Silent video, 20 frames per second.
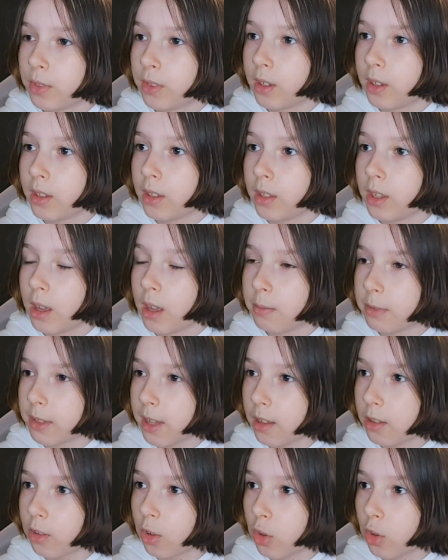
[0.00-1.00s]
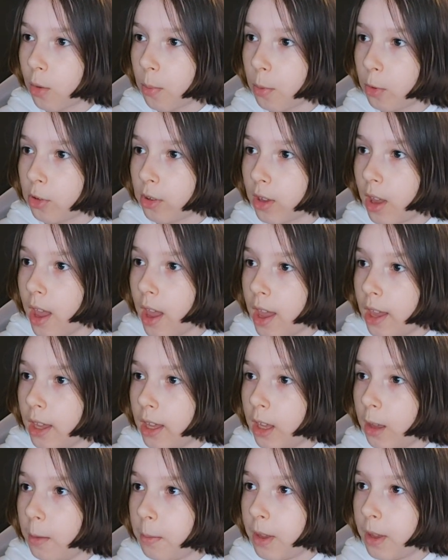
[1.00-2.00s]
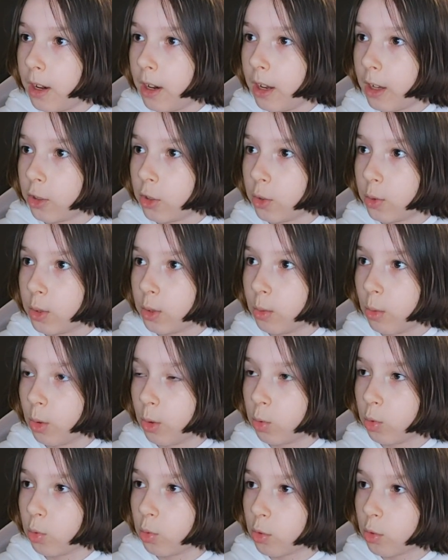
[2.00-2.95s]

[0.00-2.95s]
это не обязательно, но просто ими легче всего. Тут, тут